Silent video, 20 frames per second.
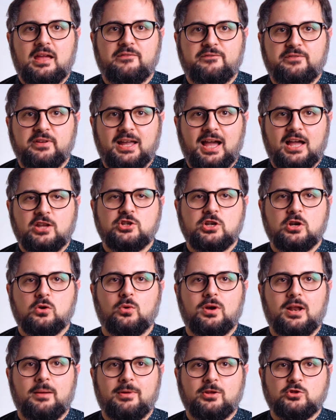efficace
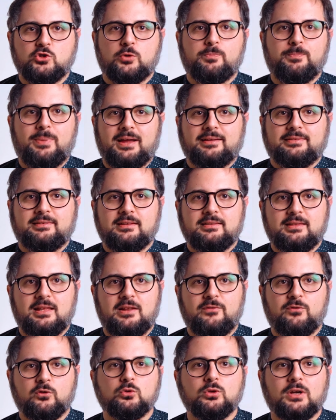con la maggior parte
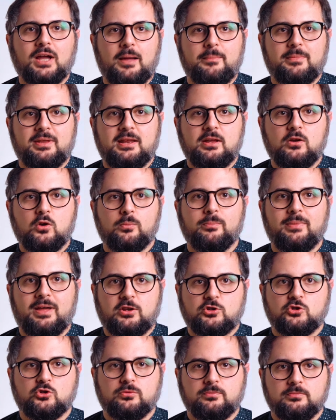delle fotocamere in
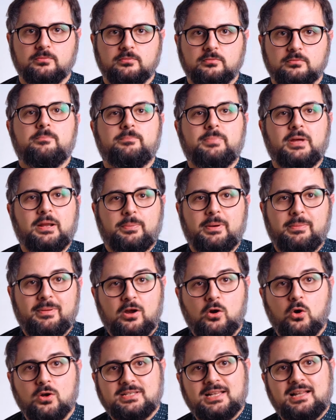commercio. Per prima
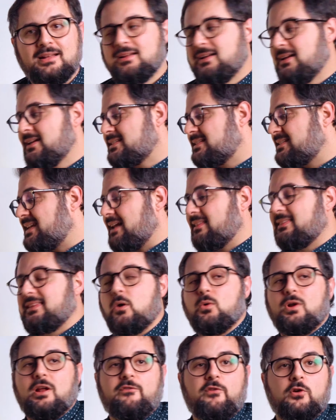cosa, scatta
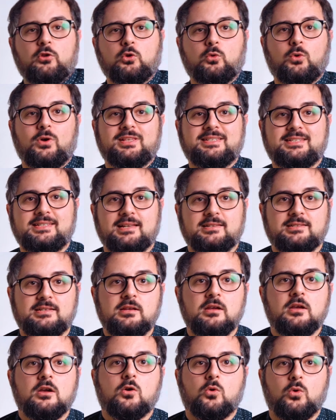una foto
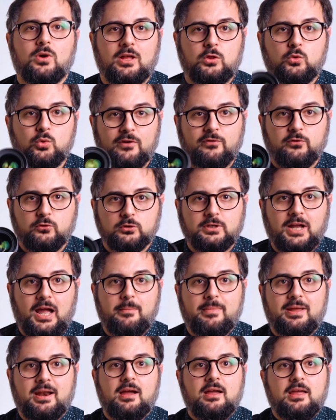qualsiasi con la tua
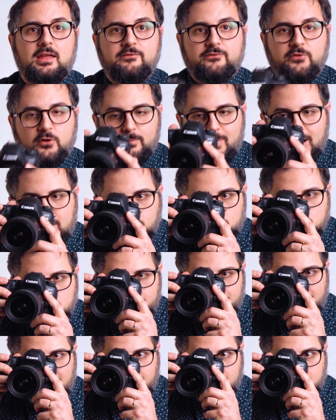fotocamera in formato
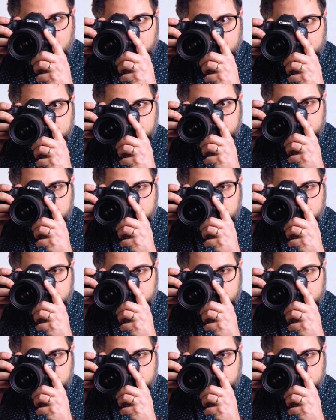JPEG.